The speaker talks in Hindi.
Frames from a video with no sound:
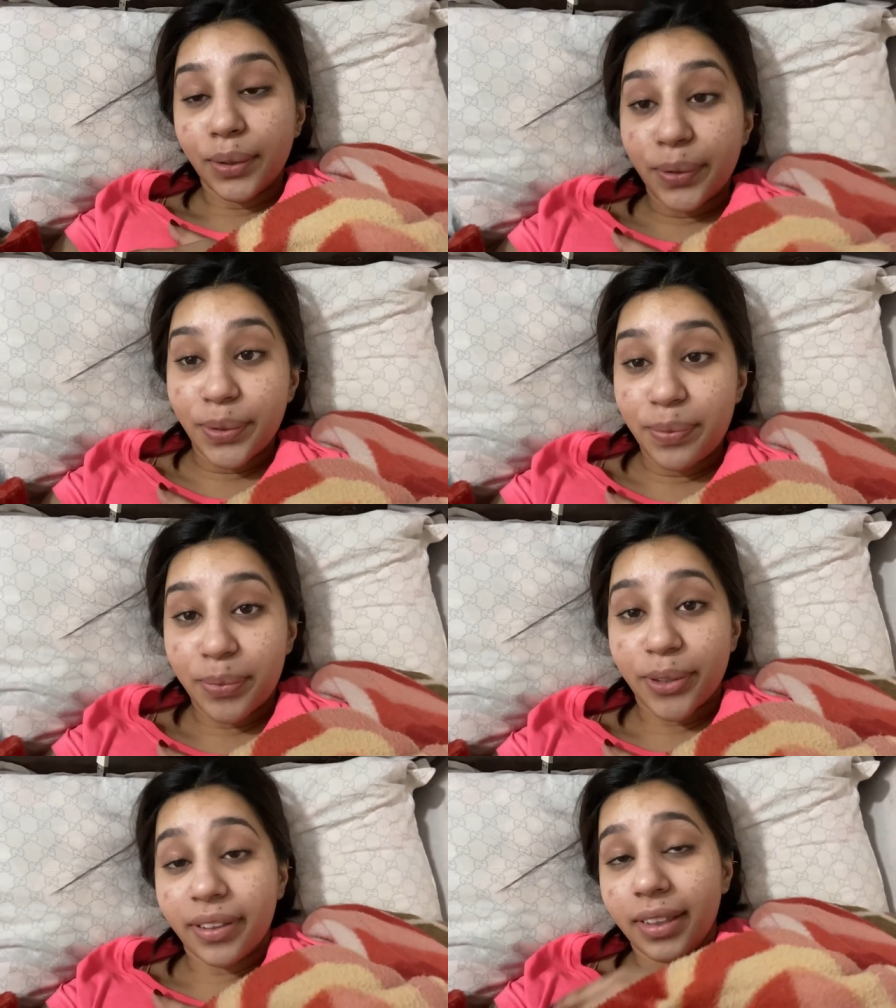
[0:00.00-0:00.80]
गुड
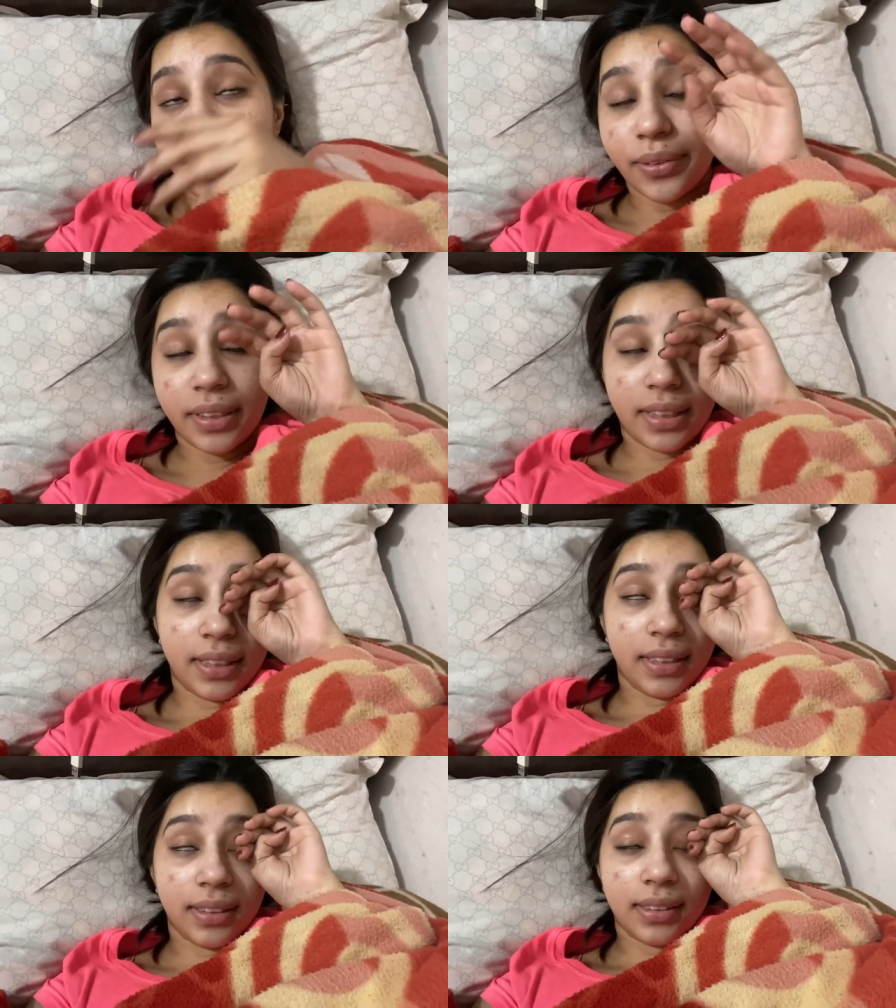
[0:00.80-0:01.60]
मॉर्निंग यू
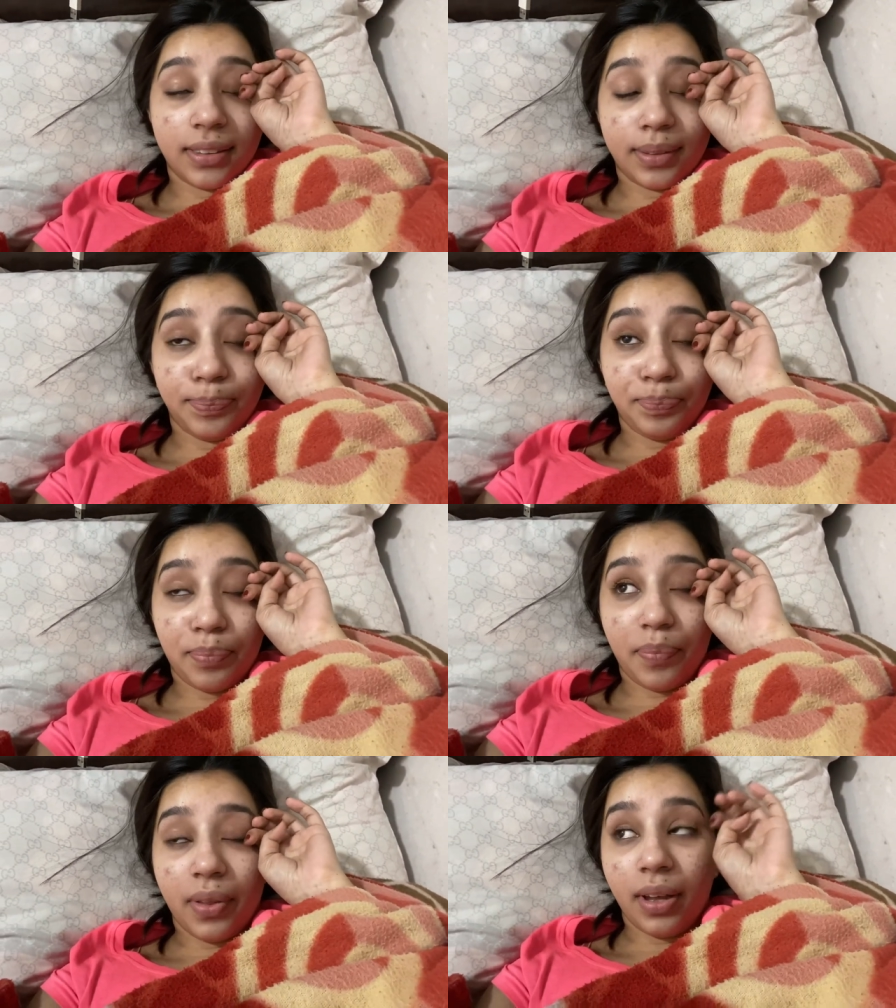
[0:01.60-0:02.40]
गाइस
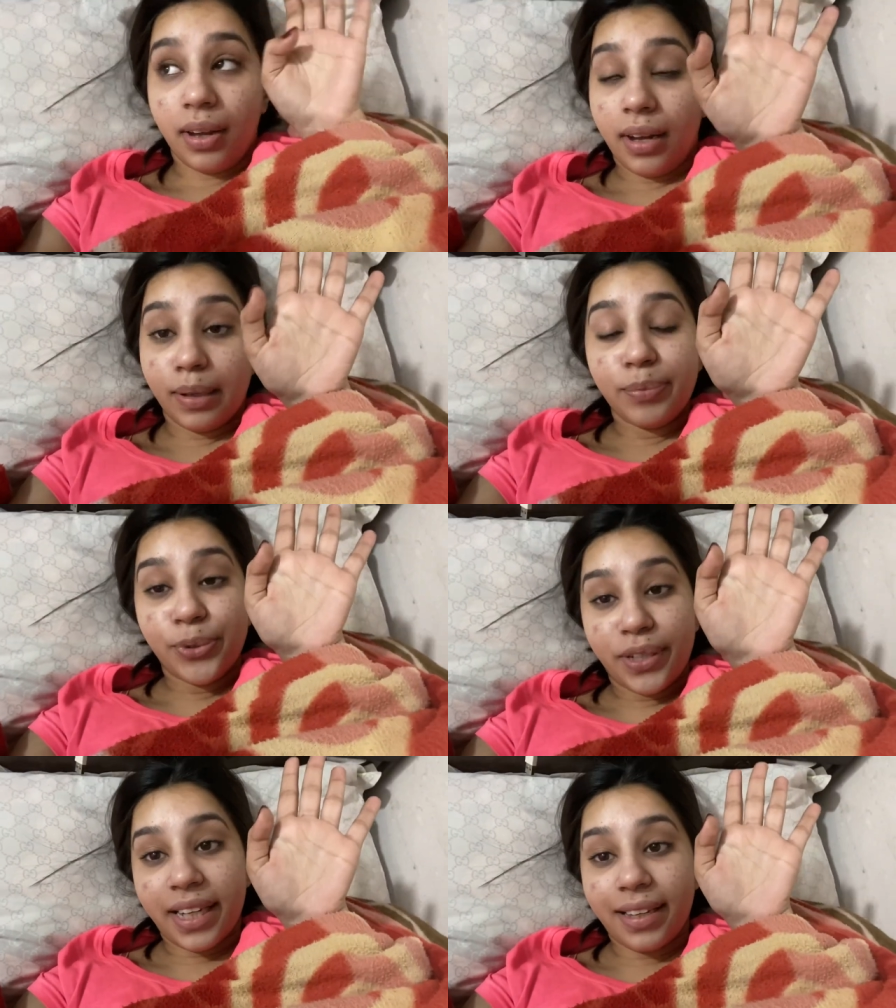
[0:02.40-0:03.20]
हम
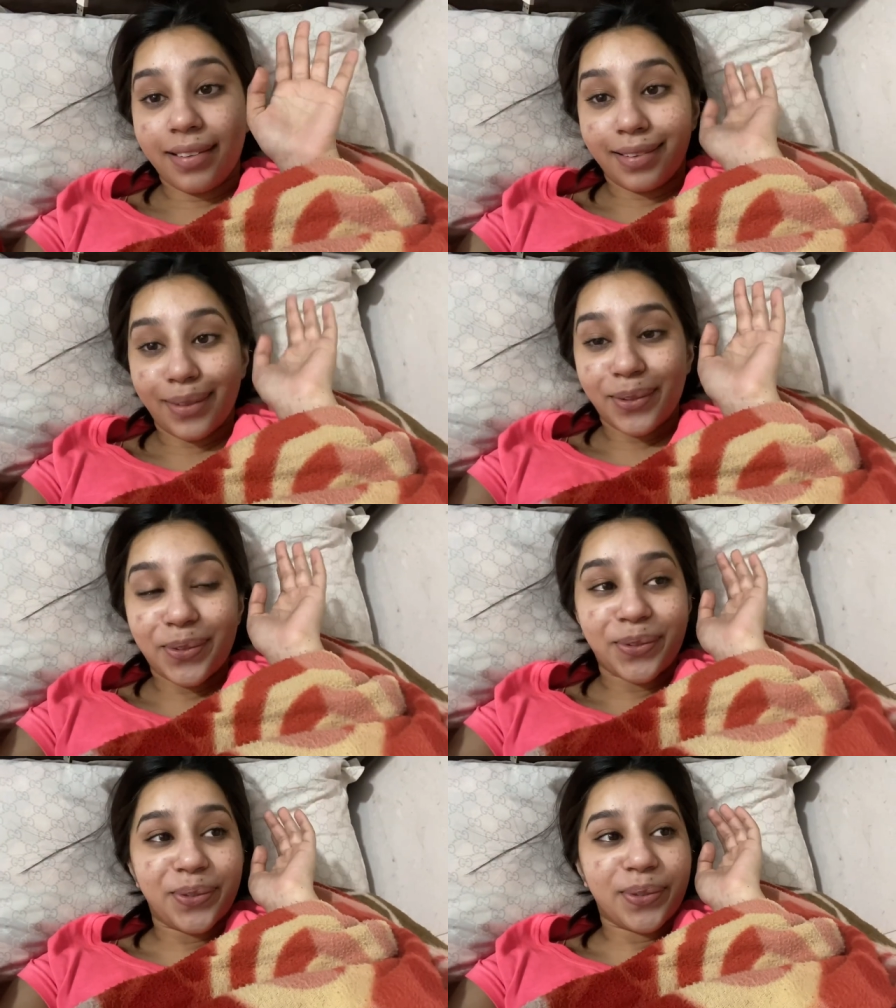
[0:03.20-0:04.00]
उठे रात
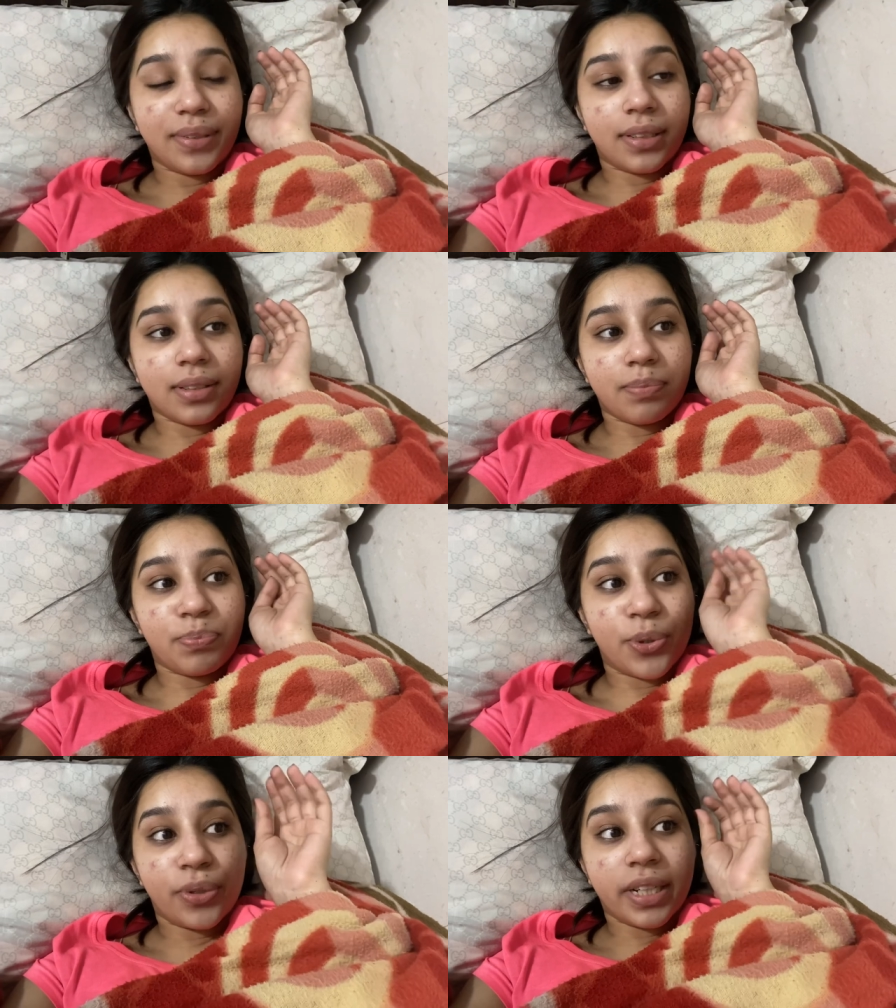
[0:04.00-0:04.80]
को
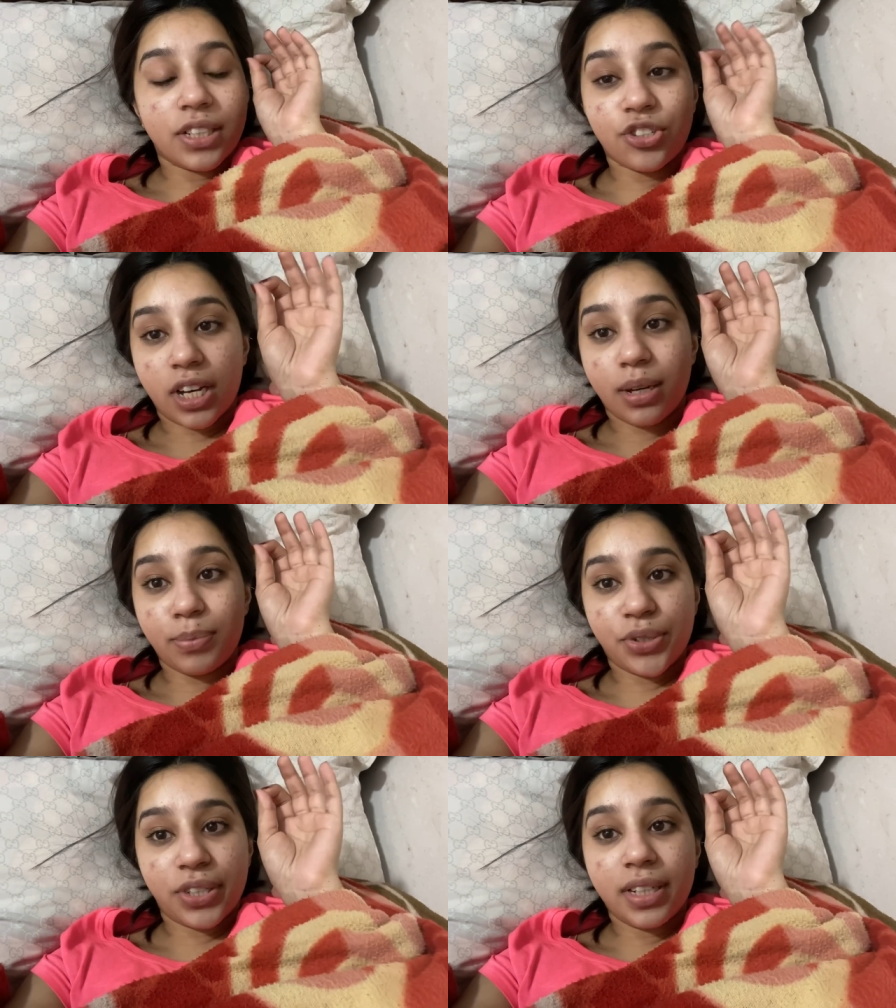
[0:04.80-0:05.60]
पौने चार
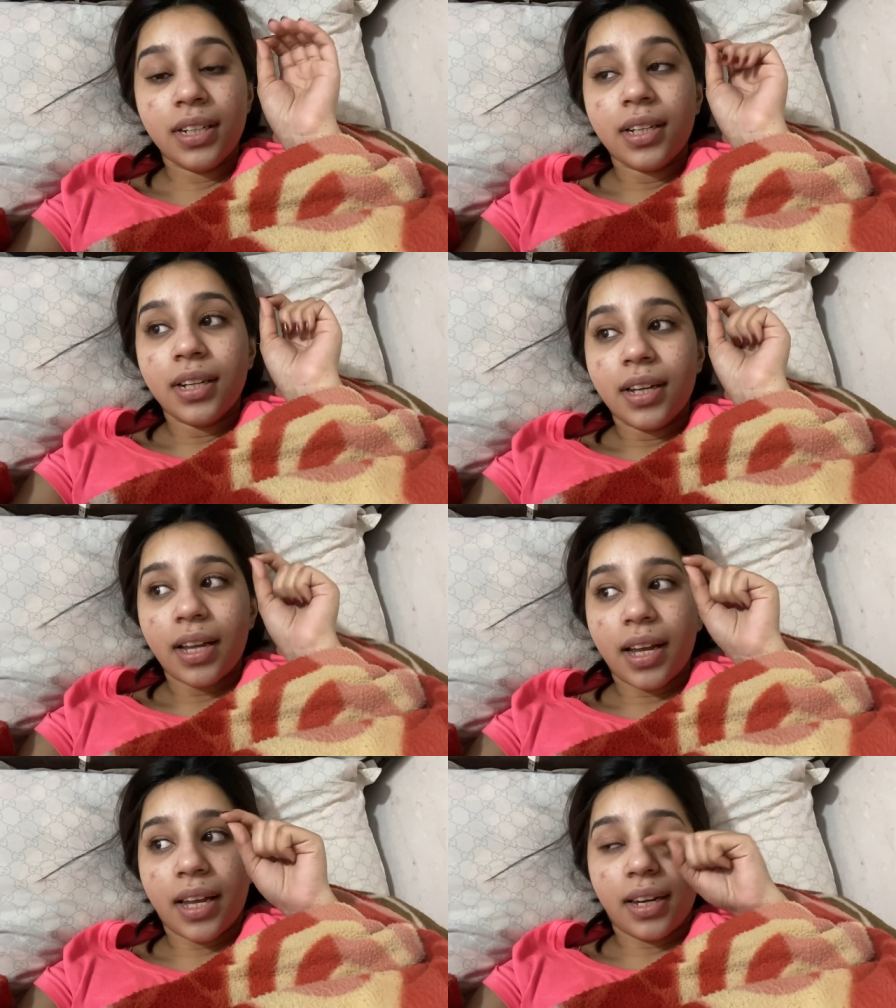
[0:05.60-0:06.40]
बजे
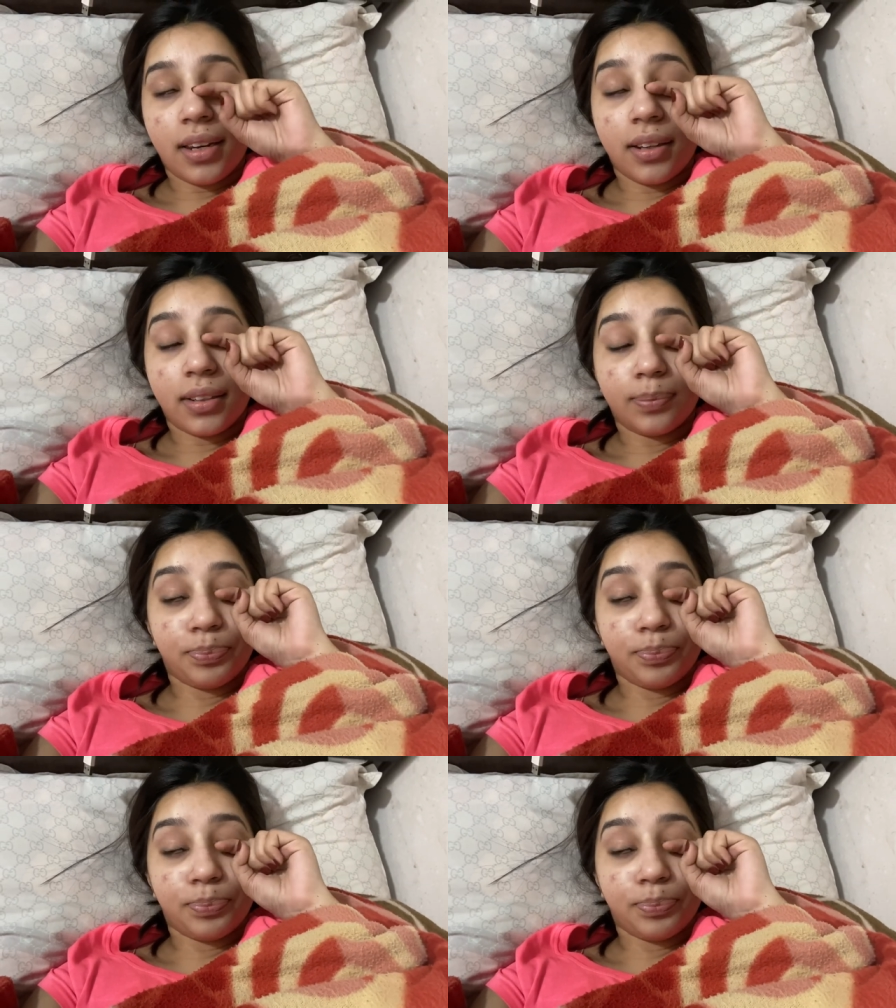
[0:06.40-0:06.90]
एंड uh,